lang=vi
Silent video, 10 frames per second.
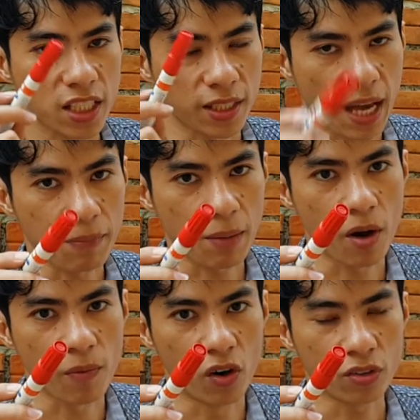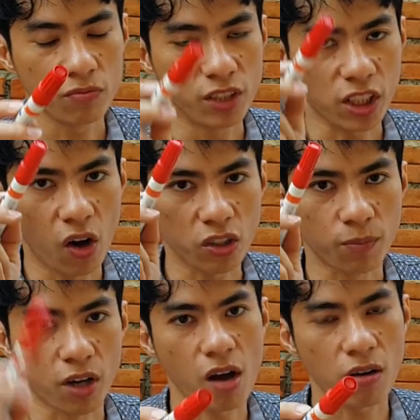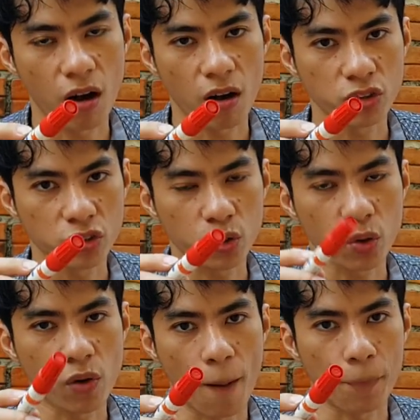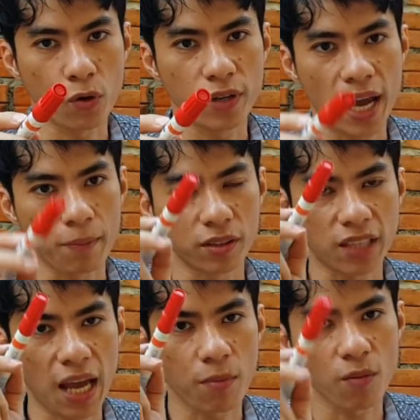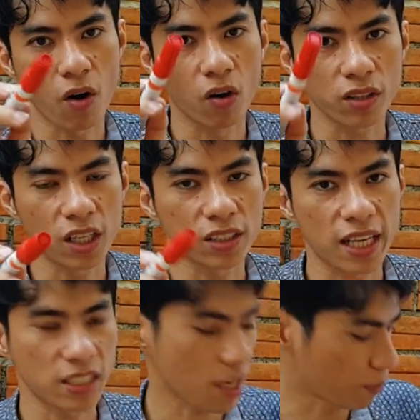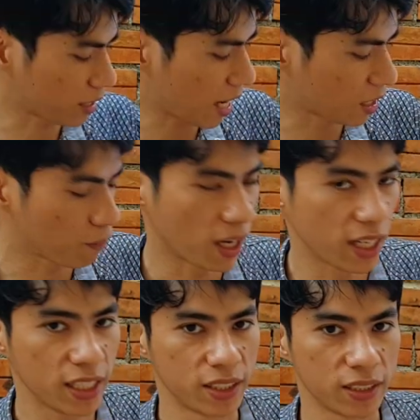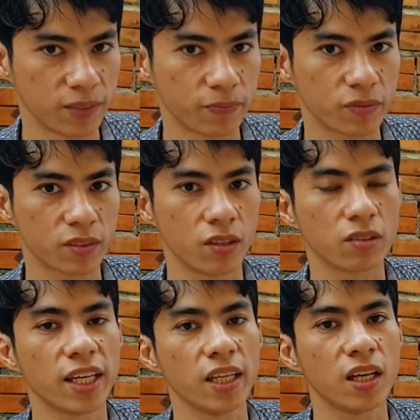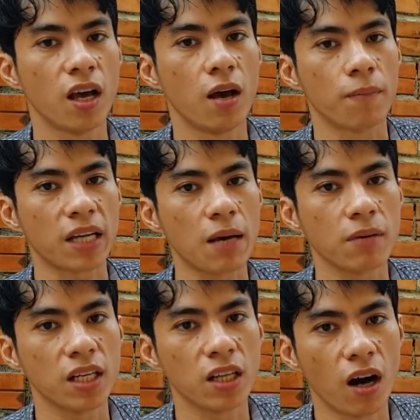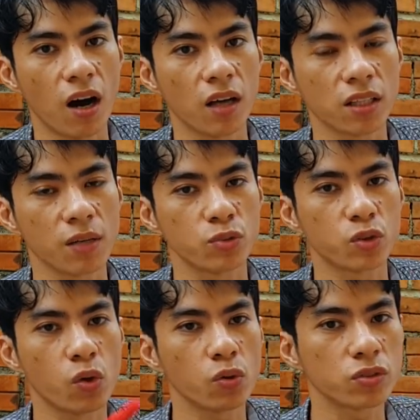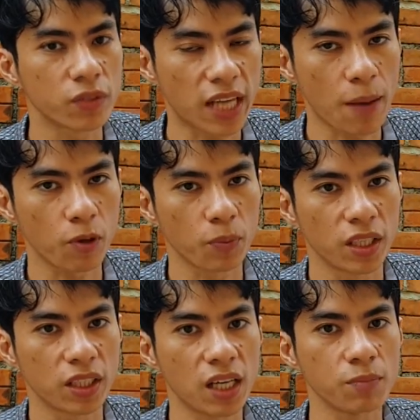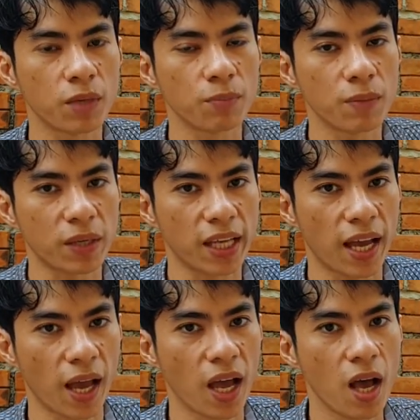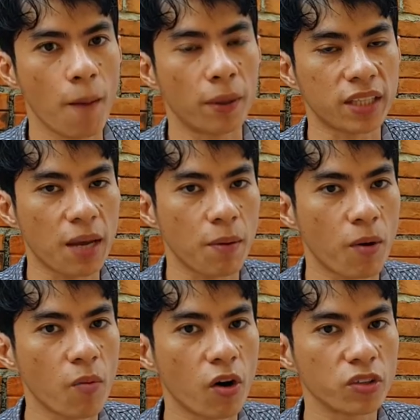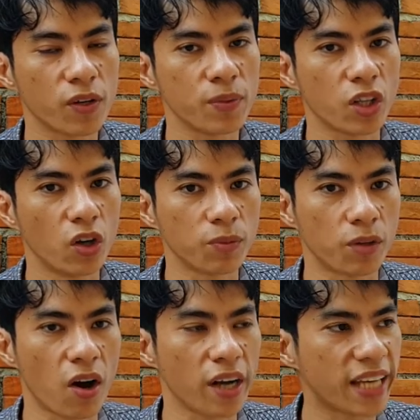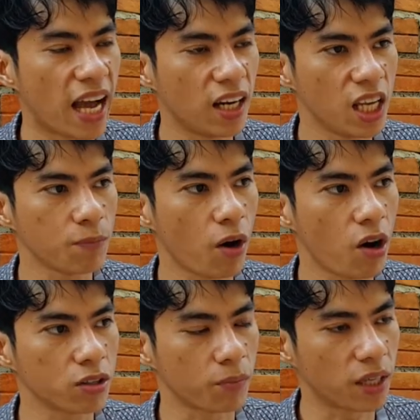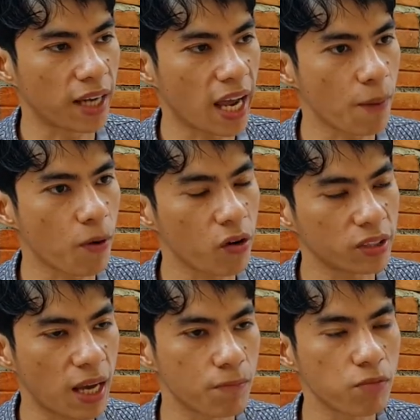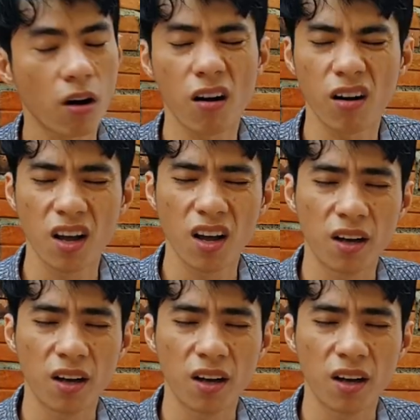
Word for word: chẳng nam nè bóng bóng video chấm rót co YouTube approve đây bàn tay bóng bóng trâu tay che bằng ca được playlist ok bằng ca playlist đó tới YouTube thưa ca với mình tới mình miền Tây hà bàn tay và bóng bóng thưa video chấm rót hỏi đa liên phong chấm anh hà phong nhầm phong